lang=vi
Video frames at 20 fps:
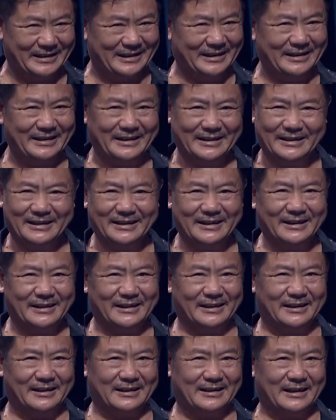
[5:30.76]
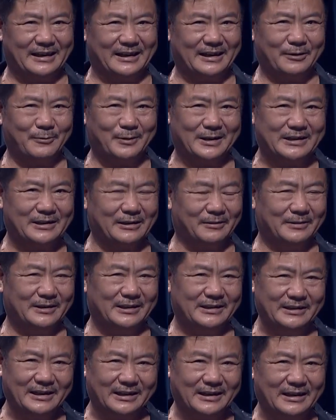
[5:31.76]
đấy à, cái quan trọng
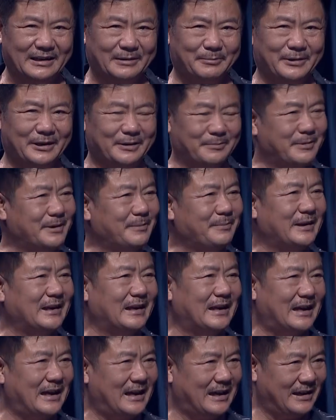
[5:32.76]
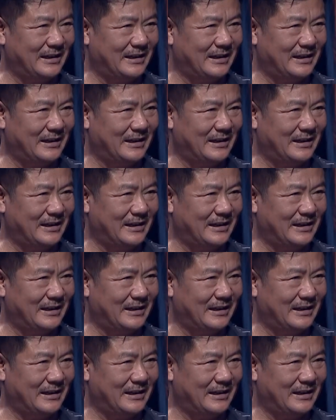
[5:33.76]
lớn nhất là mình biết mình là ai